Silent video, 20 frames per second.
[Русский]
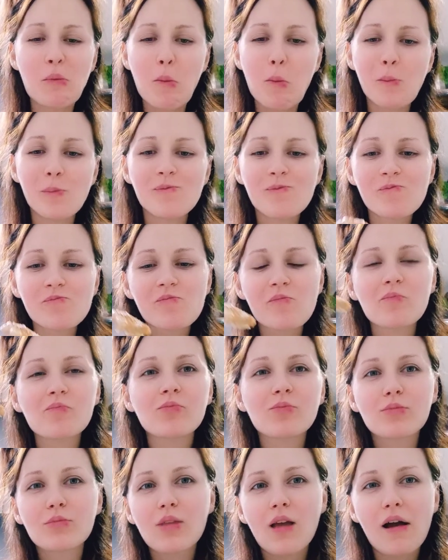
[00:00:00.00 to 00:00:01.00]

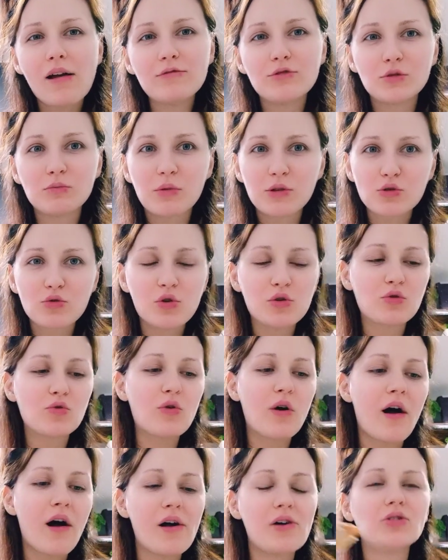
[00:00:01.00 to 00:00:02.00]
И вот
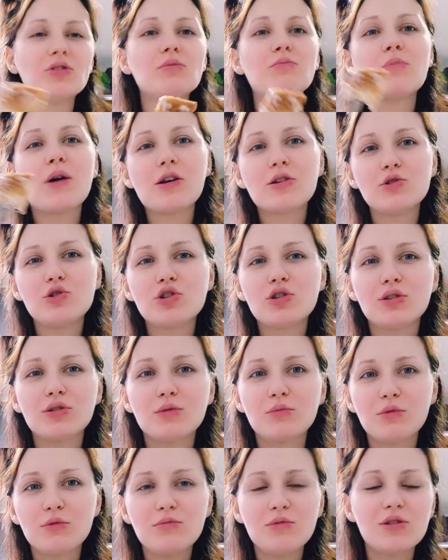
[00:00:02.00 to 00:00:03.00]
поскольку эта парочка
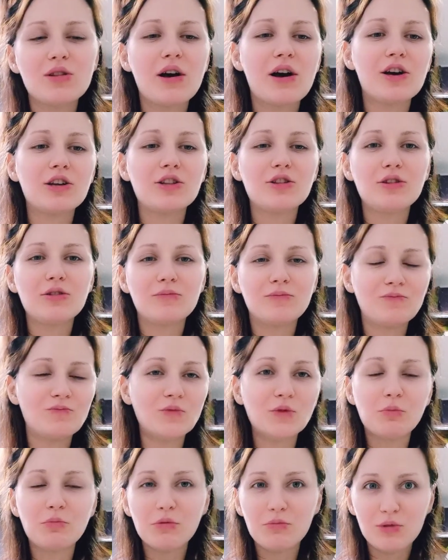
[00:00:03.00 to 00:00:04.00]
напоминает,
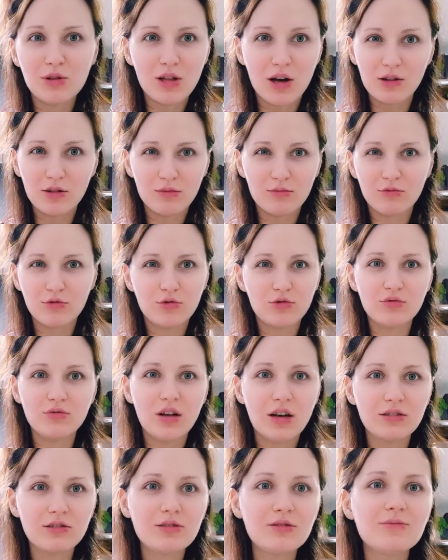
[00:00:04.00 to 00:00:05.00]
напоминала мужу
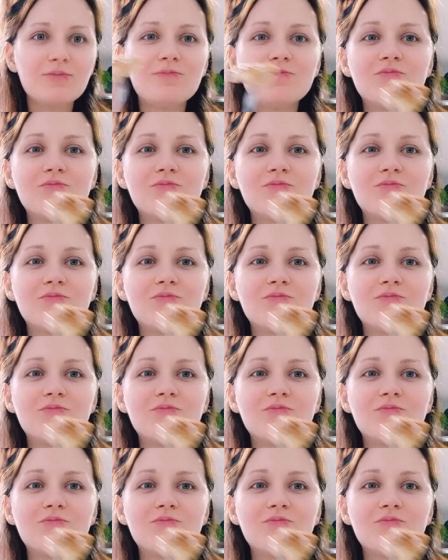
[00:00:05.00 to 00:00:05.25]
нас,